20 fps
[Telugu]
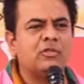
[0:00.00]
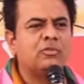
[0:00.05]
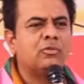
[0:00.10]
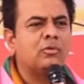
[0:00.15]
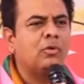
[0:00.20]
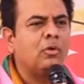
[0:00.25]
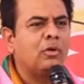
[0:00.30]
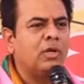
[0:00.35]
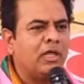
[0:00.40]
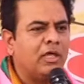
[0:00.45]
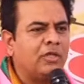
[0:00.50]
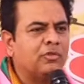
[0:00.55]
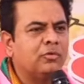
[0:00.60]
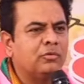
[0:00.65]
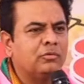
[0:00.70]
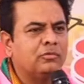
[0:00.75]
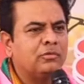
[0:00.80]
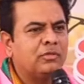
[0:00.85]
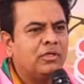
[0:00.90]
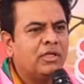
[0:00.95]
చేతుల్లో లేదు
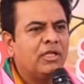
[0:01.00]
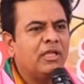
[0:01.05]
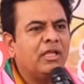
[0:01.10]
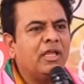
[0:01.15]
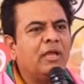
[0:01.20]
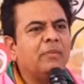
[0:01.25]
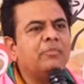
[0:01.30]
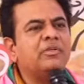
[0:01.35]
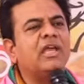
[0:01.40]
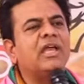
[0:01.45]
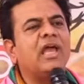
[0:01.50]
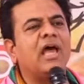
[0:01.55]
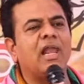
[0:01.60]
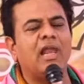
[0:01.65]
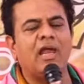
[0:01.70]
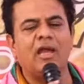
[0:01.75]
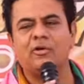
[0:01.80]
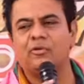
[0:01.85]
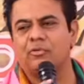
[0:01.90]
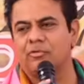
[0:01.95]
ఏం
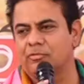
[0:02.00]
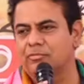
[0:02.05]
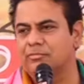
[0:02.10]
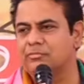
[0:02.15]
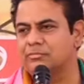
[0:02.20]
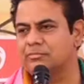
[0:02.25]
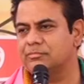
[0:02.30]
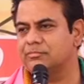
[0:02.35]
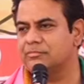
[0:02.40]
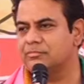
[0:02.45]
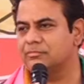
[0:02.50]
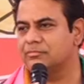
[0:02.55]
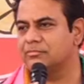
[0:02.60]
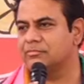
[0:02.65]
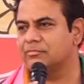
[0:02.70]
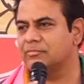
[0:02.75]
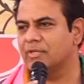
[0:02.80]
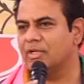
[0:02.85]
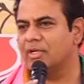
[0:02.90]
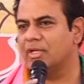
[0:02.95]
చేయాలి అంటుండు
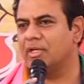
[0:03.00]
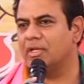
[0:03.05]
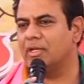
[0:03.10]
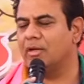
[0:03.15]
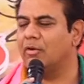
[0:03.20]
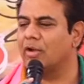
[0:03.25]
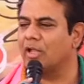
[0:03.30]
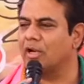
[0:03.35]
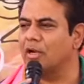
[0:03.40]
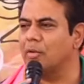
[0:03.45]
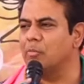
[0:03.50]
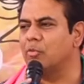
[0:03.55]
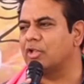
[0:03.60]
ఎవడన్నా